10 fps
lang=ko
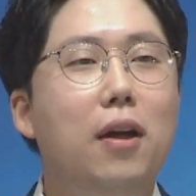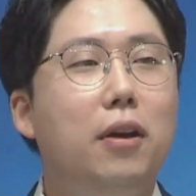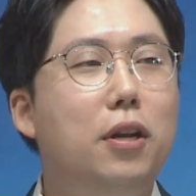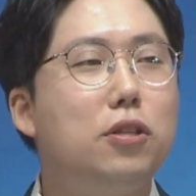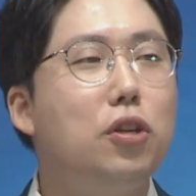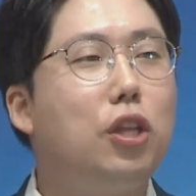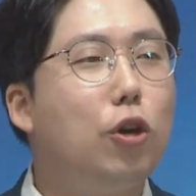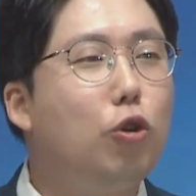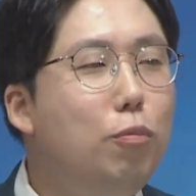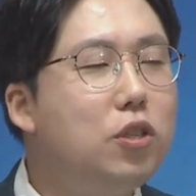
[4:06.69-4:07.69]
그래서
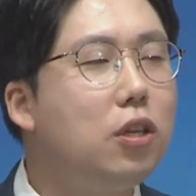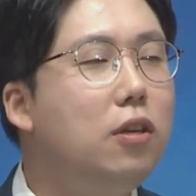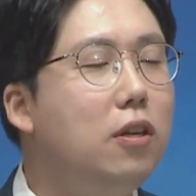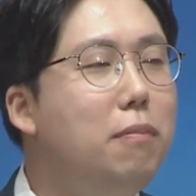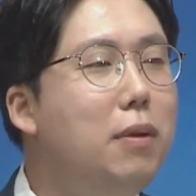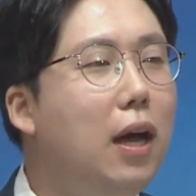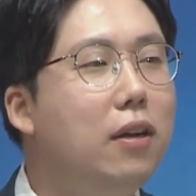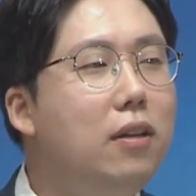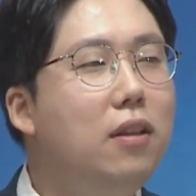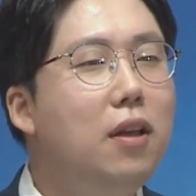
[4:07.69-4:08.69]
뒤꿈치를
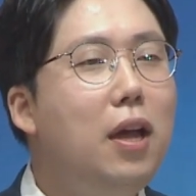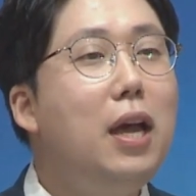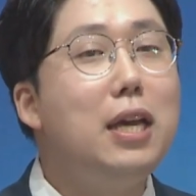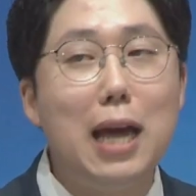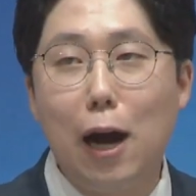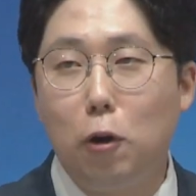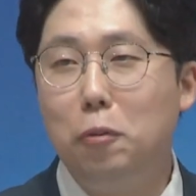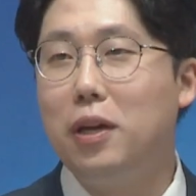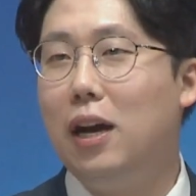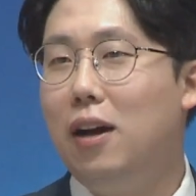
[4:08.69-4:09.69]
의미하는
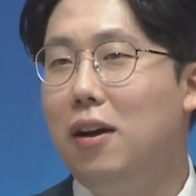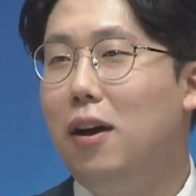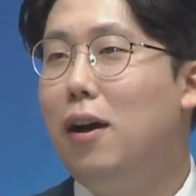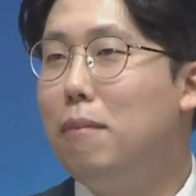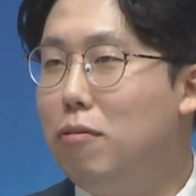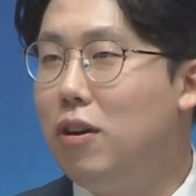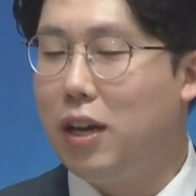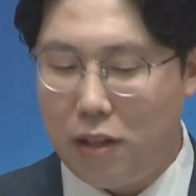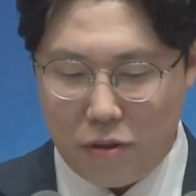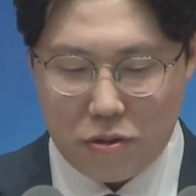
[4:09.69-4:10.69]
야곱이라 불리게
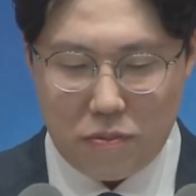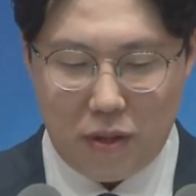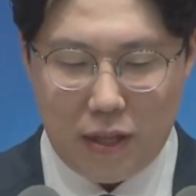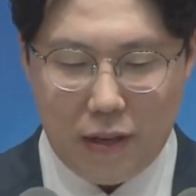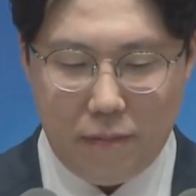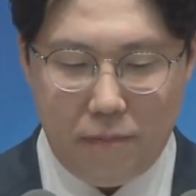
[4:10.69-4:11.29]
되었습니다.